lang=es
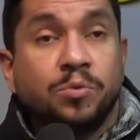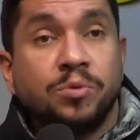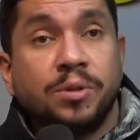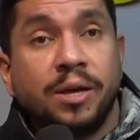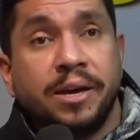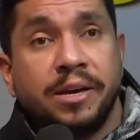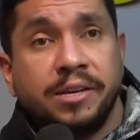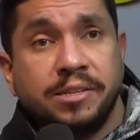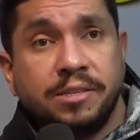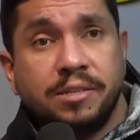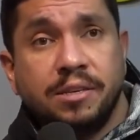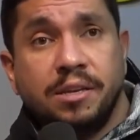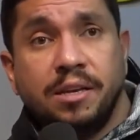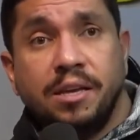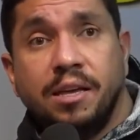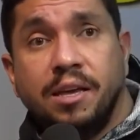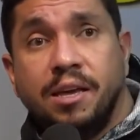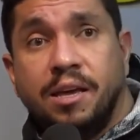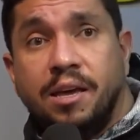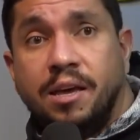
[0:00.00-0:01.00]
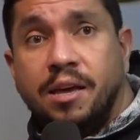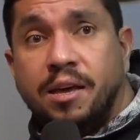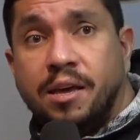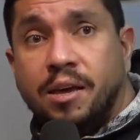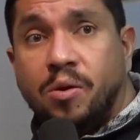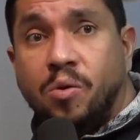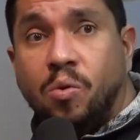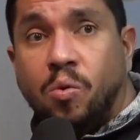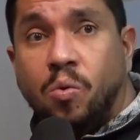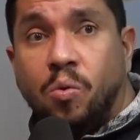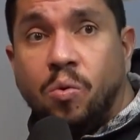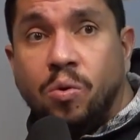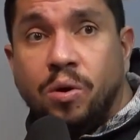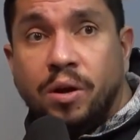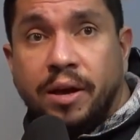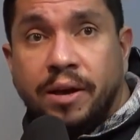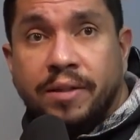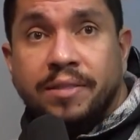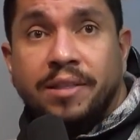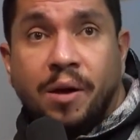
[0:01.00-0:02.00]
pregunta es,
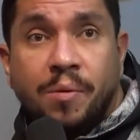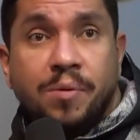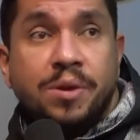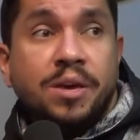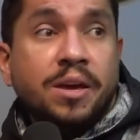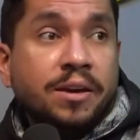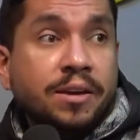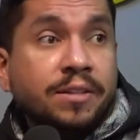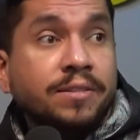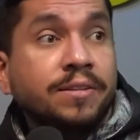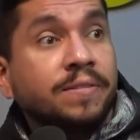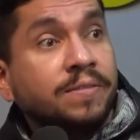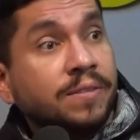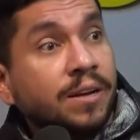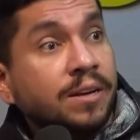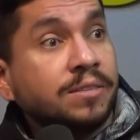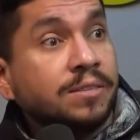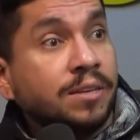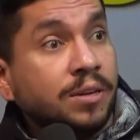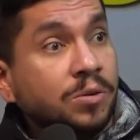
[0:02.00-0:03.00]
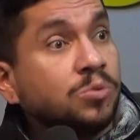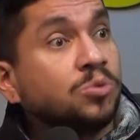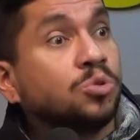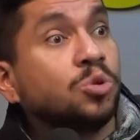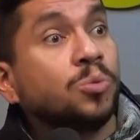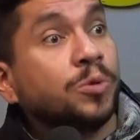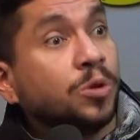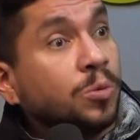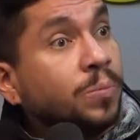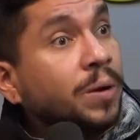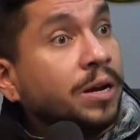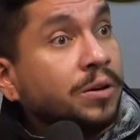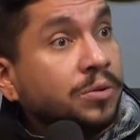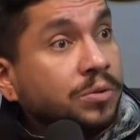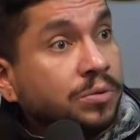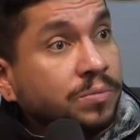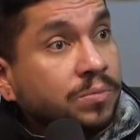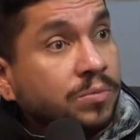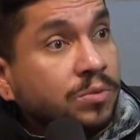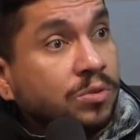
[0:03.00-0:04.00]
¿está bien intentar ser un
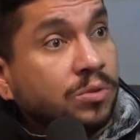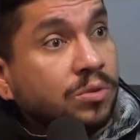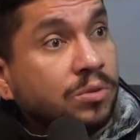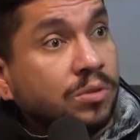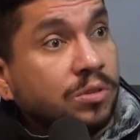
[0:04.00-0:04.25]
superhumano?